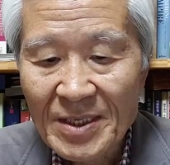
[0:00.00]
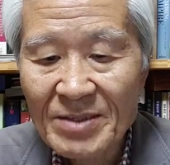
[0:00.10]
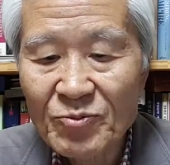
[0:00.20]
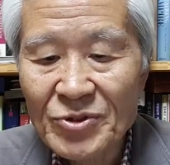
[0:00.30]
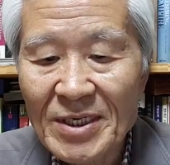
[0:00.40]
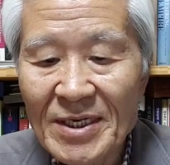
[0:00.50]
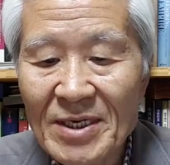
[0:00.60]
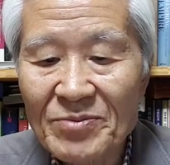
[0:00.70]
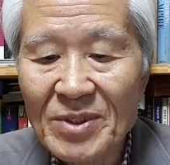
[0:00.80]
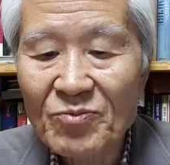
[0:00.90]
김무사의
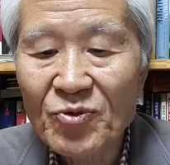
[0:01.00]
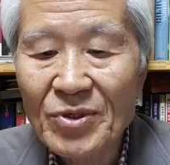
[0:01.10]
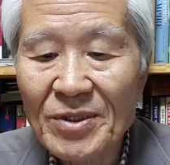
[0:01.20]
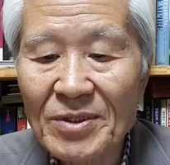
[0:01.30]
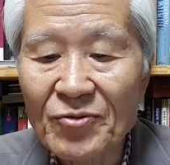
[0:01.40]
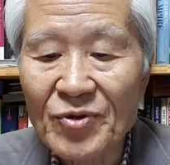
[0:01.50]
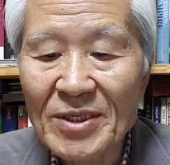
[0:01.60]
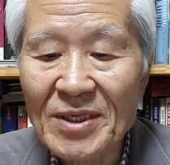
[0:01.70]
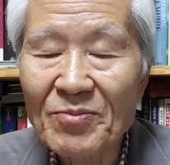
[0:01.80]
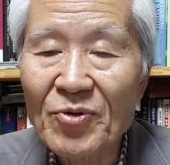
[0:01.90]
계엄령 문건은
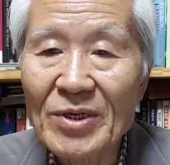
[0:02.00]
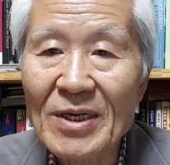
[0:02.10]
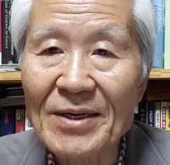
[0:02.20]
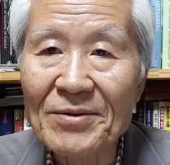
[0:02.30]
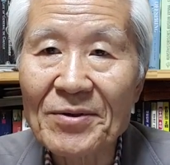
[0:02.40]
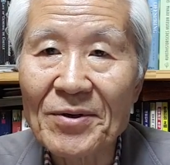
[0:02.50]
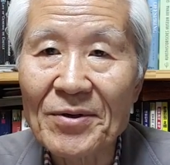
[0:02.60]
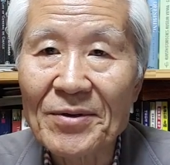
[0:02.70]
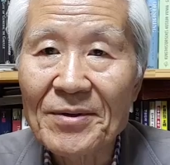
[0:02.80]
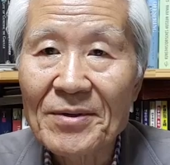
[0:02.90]
쿠데타 모의가 아니고
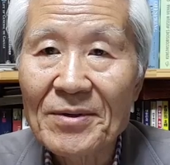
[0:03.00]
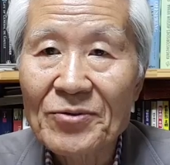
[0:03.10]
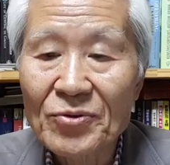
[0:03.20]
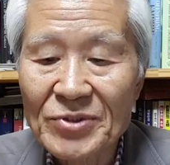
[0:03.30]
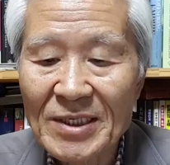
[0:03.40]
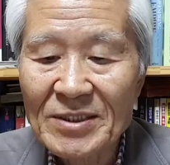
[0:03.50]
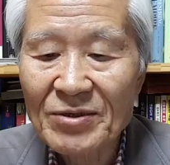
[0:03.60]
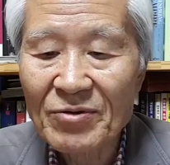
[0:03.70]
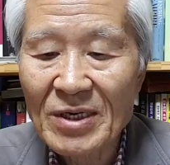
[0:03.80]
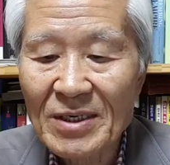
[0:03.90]

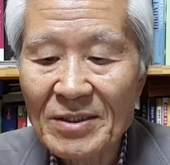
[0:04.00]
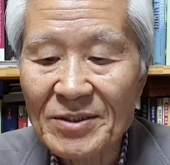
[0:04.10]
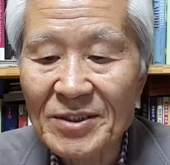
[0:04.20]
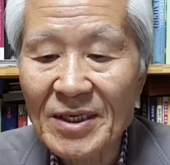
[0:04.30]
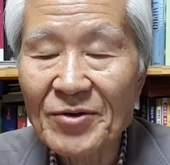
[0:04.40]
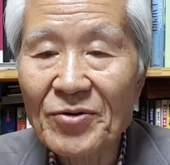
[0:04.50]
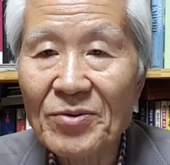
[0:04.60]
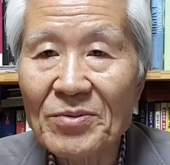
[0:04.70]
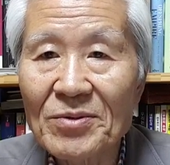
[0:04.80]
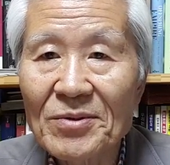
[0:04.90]
통상적으로 하는
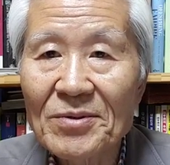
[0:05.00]
시나리오